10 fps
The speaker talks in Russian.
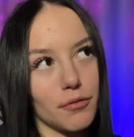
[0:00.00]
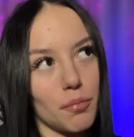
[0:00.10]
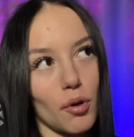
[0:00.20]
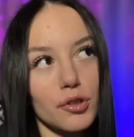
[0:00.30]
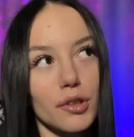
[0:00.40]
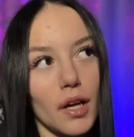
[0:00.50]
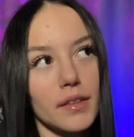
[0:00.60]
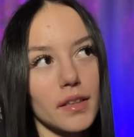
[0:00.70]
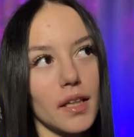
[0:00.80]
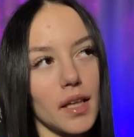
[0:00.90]
в прошлый
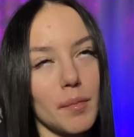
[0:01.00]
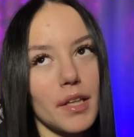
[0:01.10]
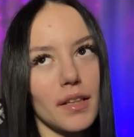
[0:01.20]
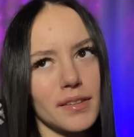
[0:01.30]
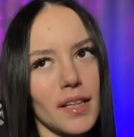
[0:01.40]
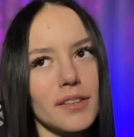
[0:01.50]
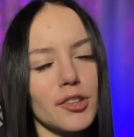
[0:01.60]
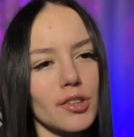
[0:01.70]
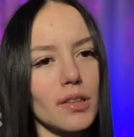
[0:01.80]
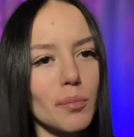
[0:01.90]
раз она меня
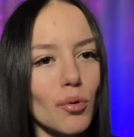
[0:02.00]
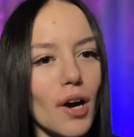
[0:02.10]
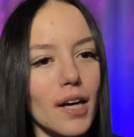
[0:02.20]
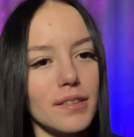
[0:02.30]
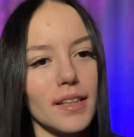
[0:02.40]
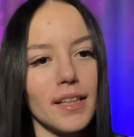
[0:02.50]
достаточно напугала,